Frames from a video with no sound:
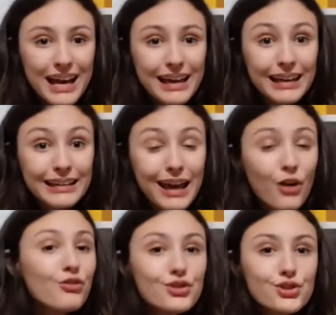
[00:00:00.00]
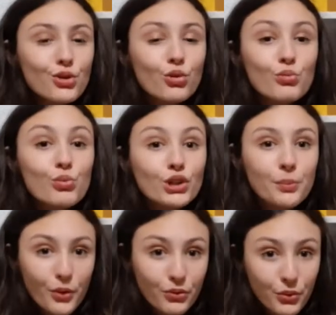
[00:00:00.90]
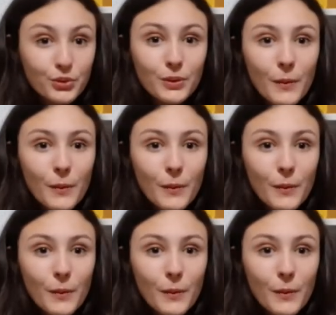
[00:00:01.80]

ele é um versículo muito profundo.